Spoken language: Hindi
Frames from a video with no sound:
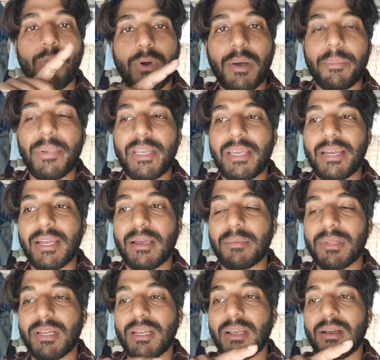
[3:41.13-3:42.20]
वहाँ पे गिर गया
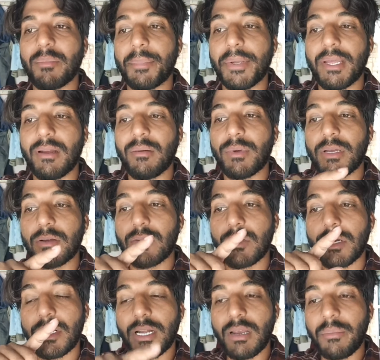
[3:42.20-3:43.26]
पता नहीं कहाँ पे गिरा मैं
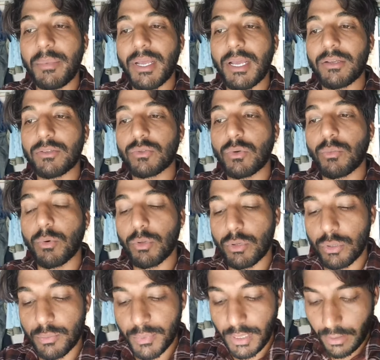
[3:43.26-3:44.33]
रिटर्न भी आया उसको
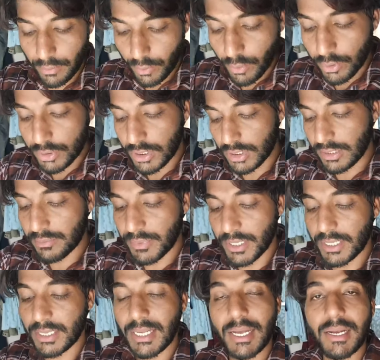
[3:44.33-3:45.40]
बहुत मतलब गौर से एकदम
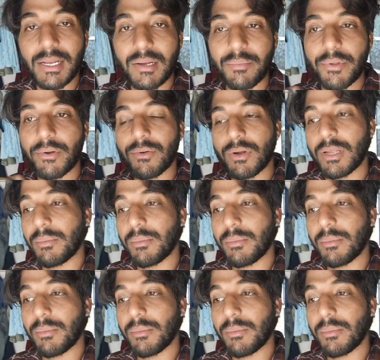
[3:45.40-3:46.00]
देखते आया लेकिन मेरे को